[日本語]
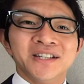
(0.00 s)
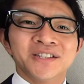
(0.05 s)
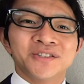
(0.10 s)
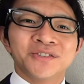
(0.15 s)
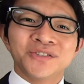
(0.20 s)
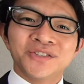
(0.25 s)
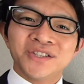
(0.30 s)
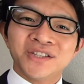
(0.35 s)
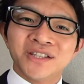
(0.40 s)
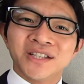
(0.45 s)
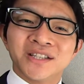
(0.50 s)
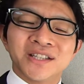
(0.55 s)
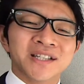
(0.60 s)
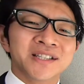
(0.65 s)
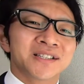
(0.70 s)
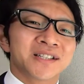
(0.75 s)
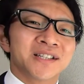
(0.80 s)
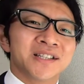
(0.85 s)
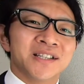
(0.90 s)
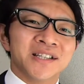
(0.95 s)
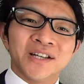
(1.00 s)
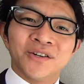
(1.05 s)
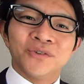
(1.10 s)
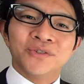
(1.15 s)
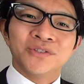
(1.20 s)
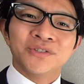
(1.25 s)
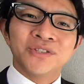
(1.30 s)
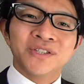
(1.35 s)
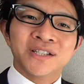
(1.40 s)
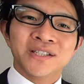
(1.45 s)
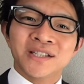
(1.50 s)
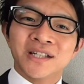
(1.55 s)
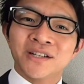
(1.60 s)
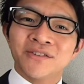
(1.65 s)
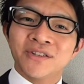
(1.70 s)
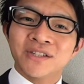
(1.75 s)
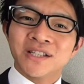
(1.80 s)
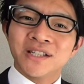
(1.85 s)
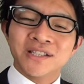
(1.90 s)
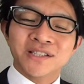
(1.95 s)
寿司って確かにね、お寿司屋さ
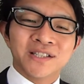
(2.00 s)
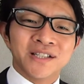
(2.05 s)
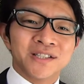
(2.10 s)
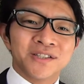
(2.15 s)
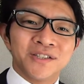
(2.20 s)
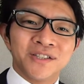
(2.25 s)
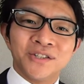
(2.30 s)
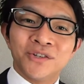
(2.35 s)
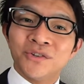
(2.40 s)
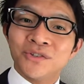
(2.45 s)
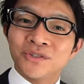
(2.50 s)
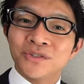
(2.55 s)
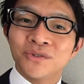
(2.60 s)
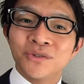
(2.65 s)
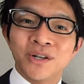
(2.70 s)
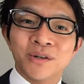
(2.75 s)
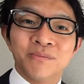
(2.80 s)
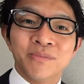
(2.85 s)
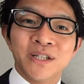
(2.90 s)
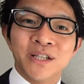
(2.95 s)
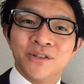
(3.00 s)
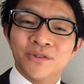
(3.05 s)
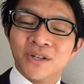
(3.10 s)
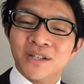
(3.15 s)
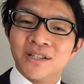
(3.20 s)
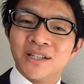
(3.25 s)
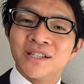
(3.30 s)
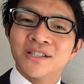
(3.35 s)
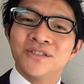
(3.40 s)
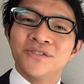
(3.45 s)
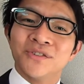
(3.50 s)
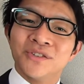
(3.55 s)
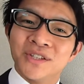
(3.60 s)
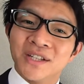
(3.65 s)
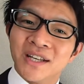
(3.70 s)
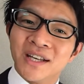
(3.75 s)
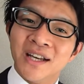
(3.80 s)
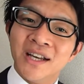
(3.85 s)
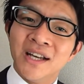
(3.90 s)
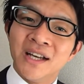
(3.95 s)
んは確かに日本酒とかビールとか出すの
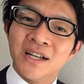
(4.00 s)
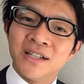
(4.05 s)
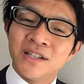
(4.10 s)
で、